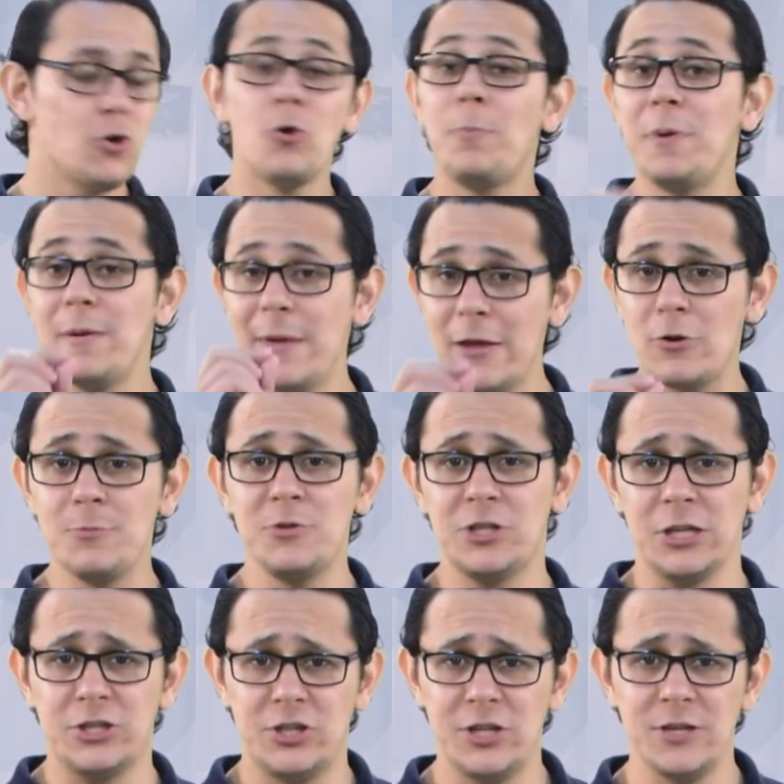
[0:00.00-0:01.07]
O primeiro
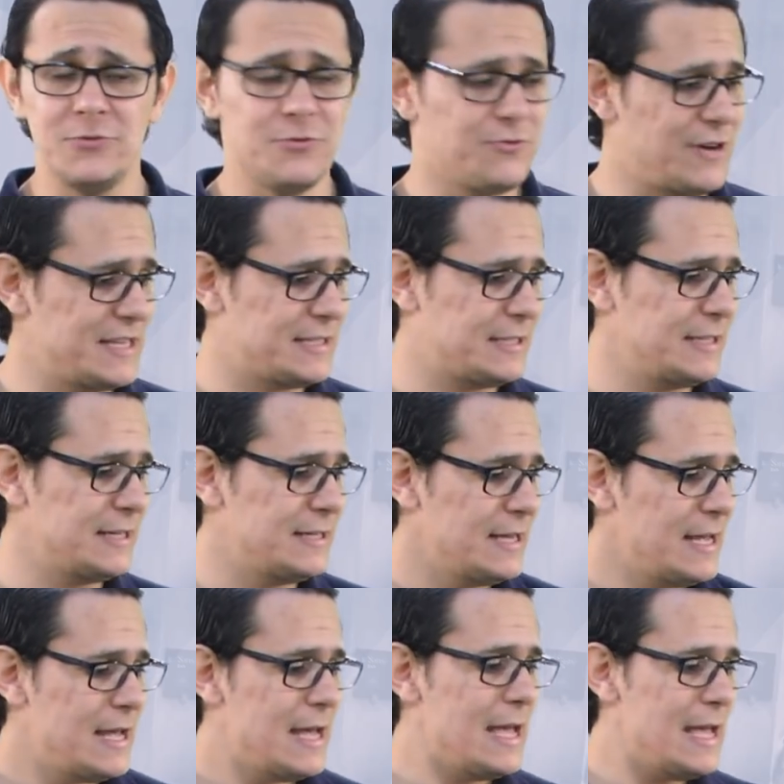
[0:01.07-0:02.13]
objetivo vai
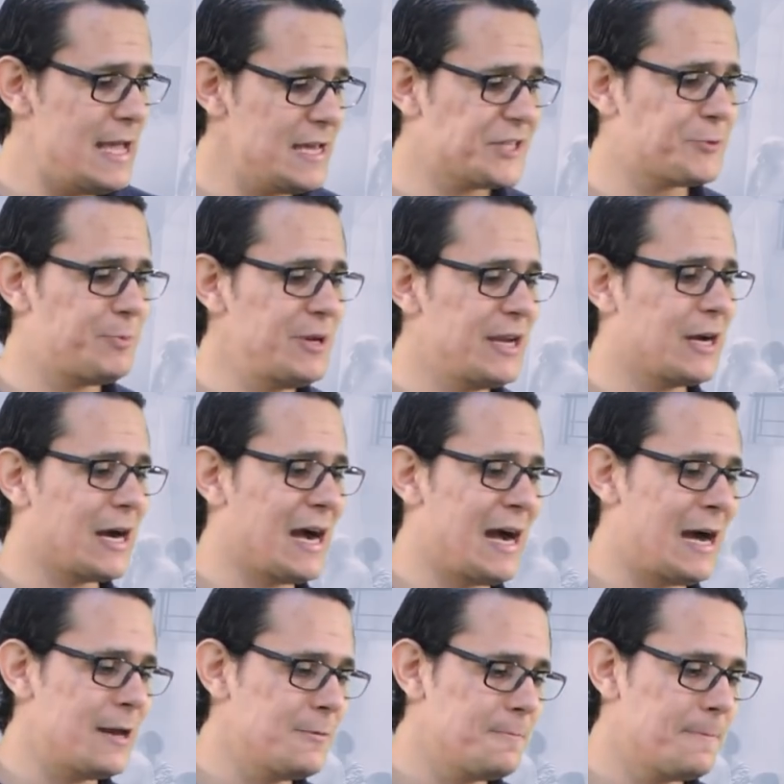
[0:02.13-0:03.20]
ser
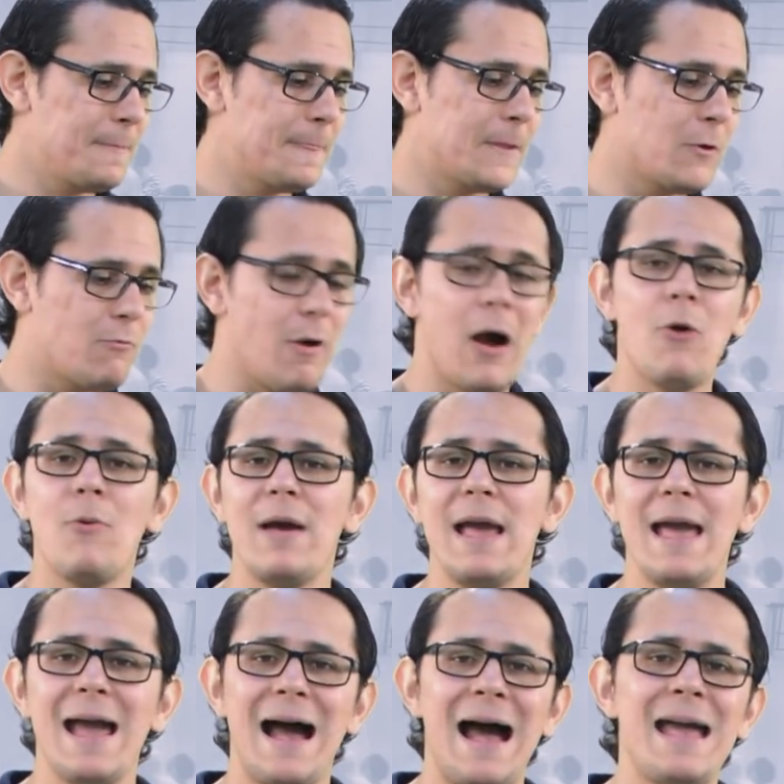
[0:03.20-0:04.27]
explicar qual
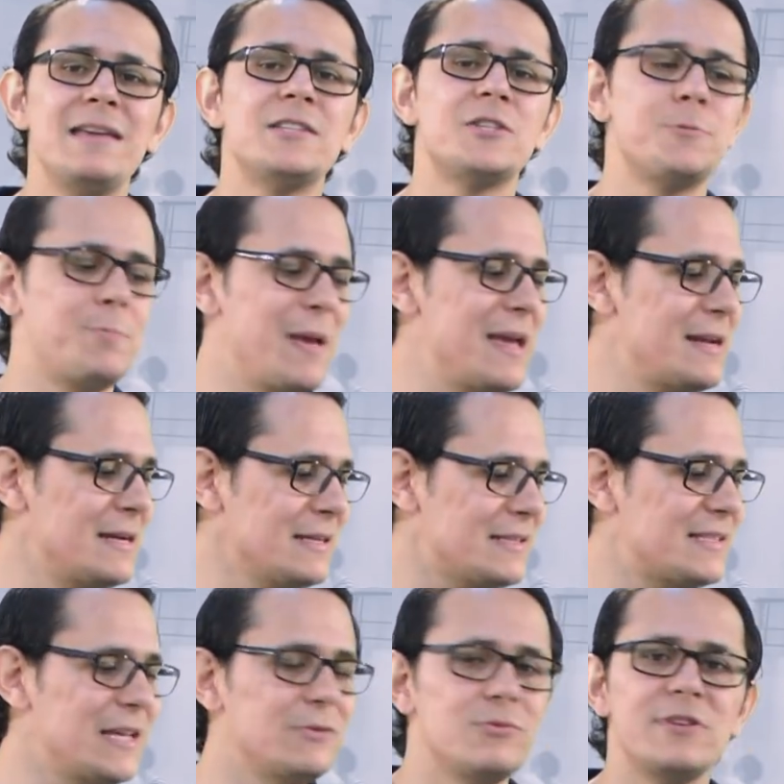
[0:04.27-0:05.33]
é a
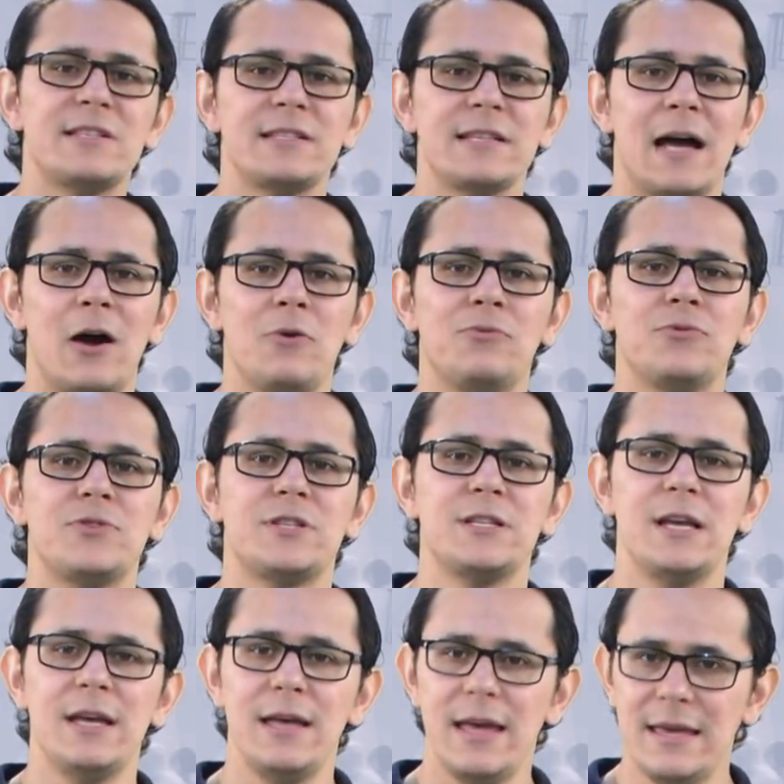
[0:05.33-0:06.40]
esperança dos
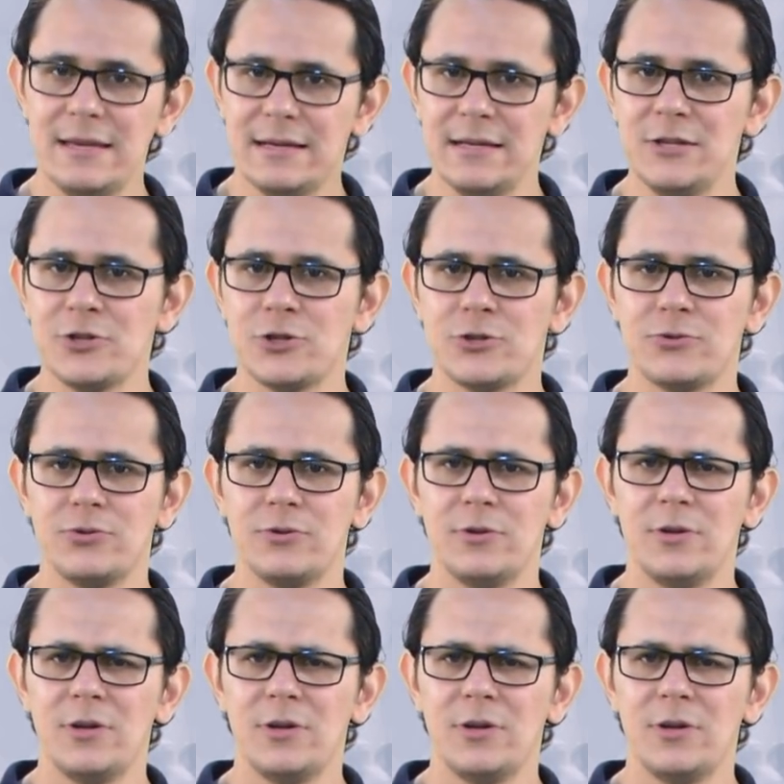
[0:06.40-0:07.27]
salvos em Cristo.